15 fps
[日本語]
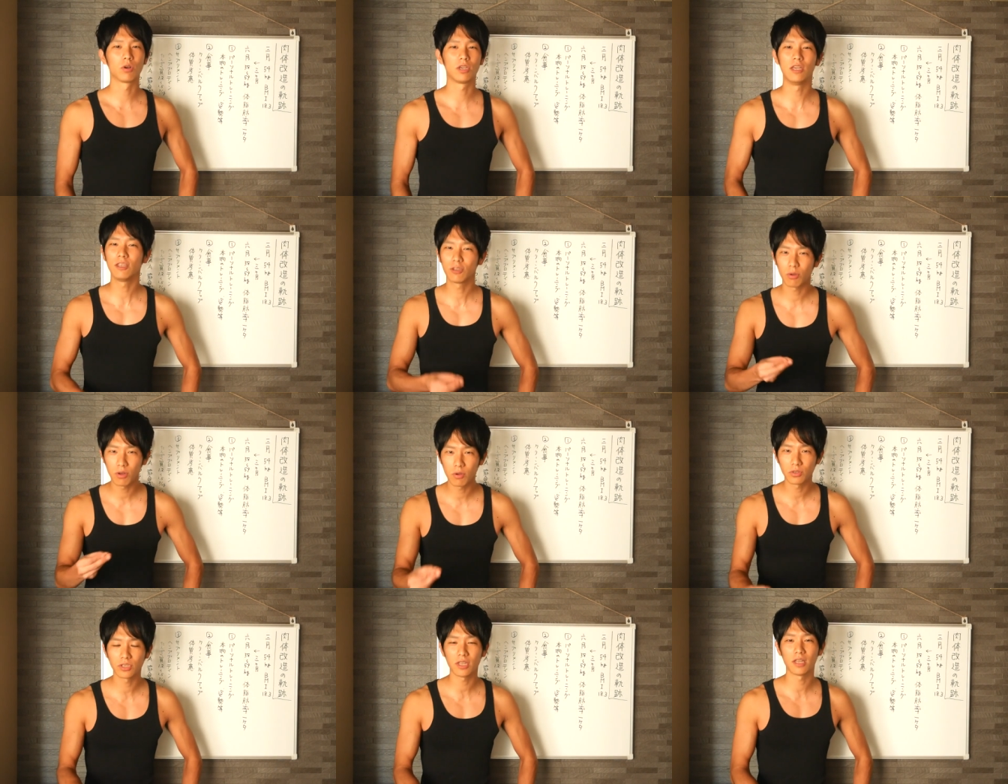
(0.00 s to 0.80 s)
筋
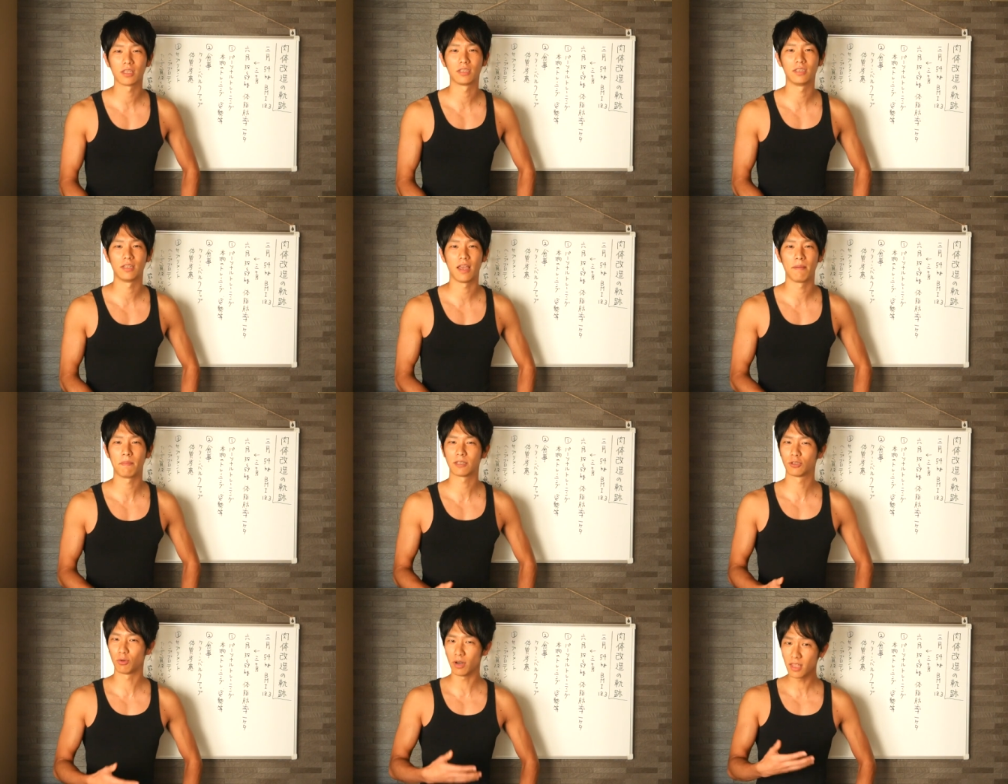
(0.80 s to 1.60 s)
トレをしてですね、
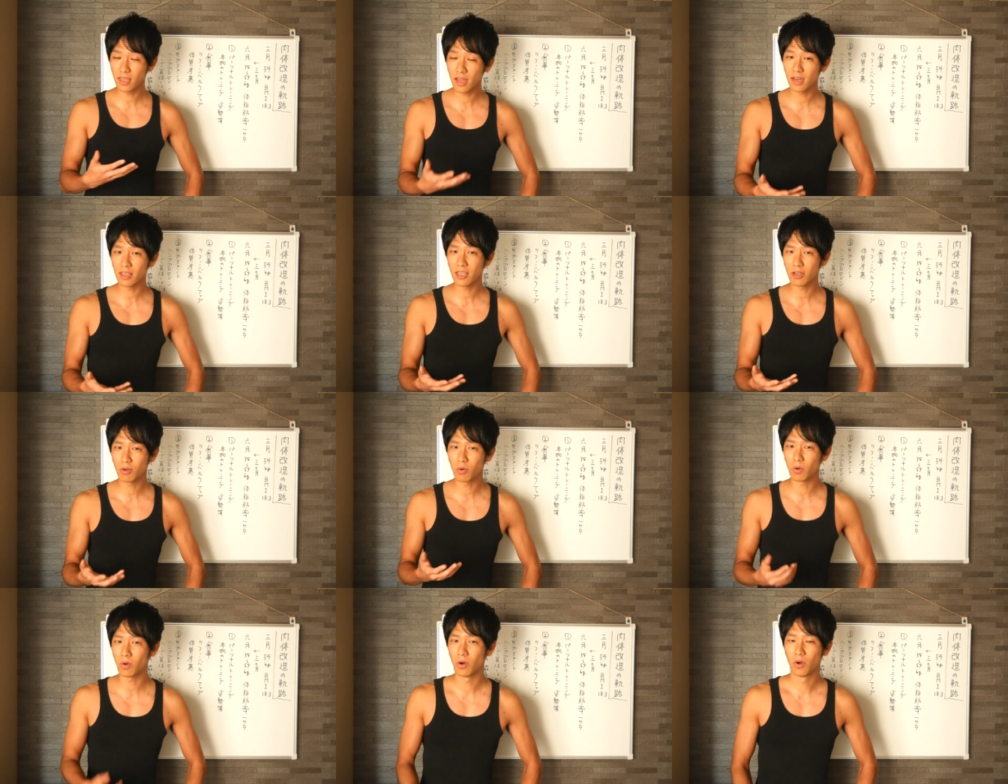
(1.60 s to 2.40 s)
まあ、それなりに
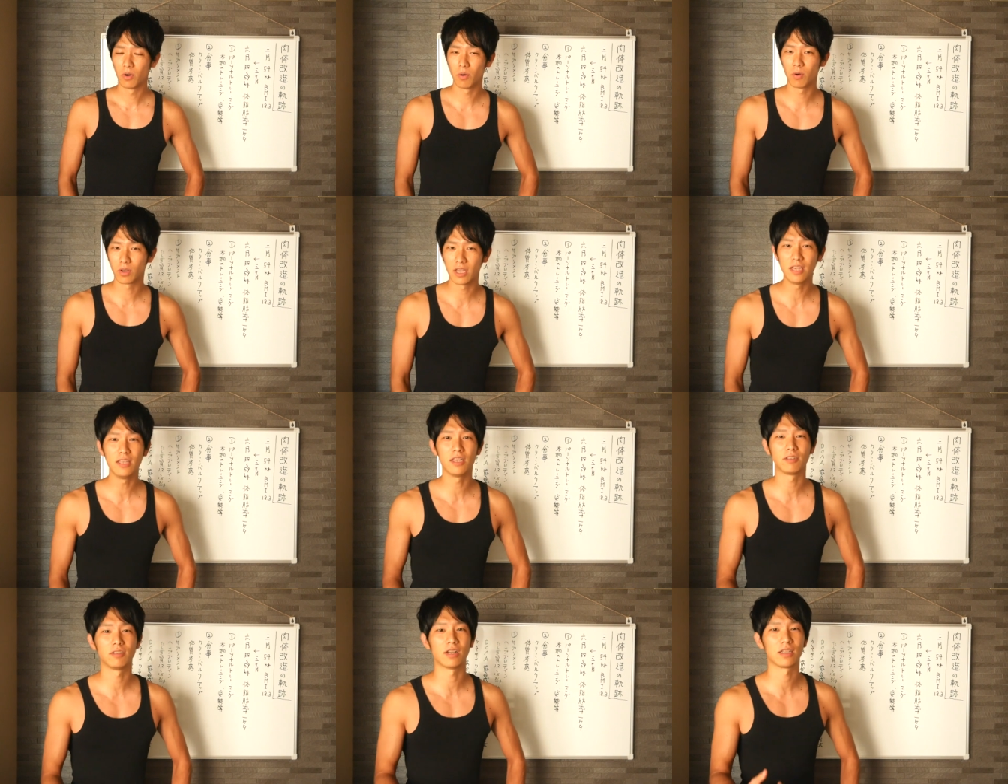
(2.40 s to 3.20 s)
こう筋
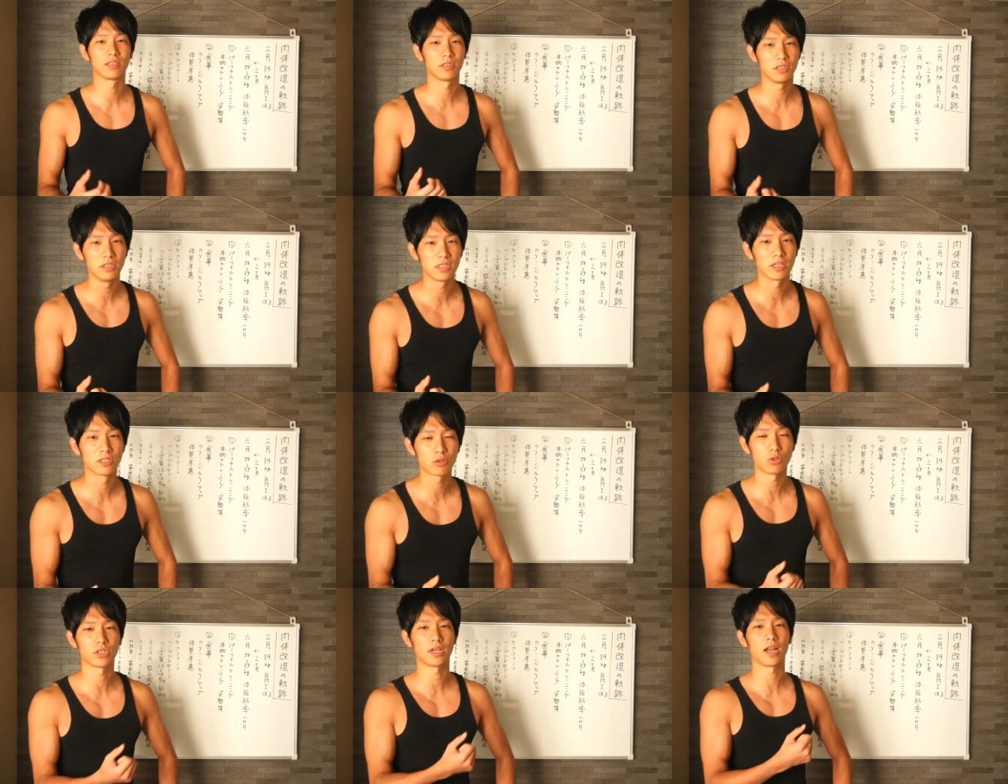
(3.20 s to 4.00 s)
肉がついて
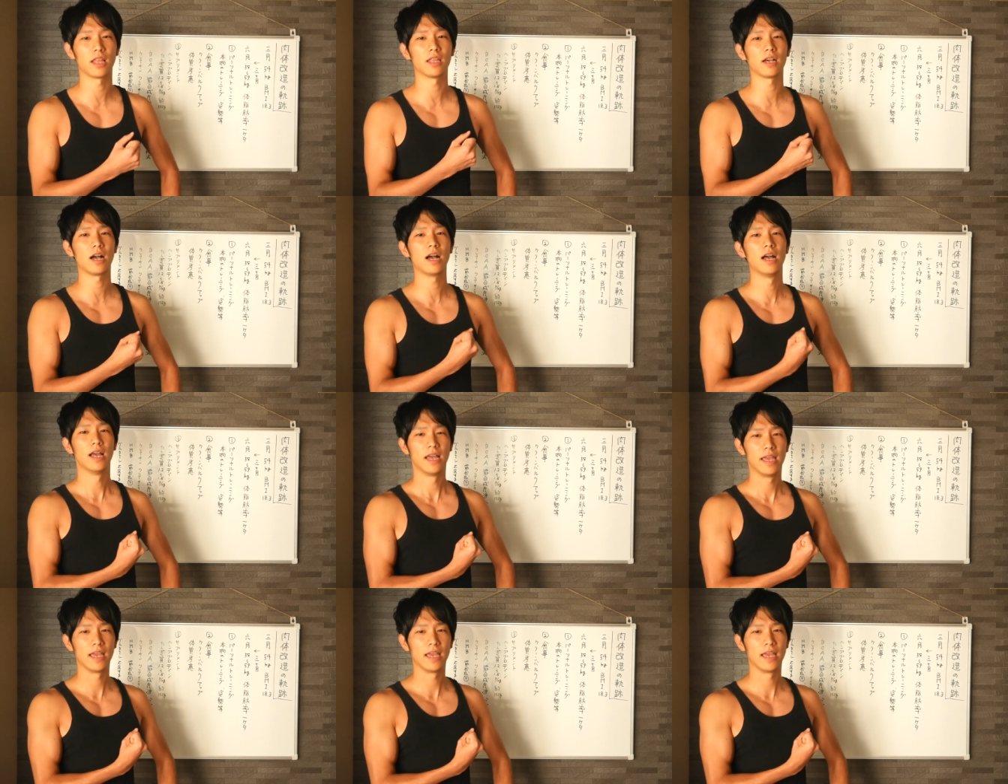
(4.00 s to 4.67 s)
少し体が、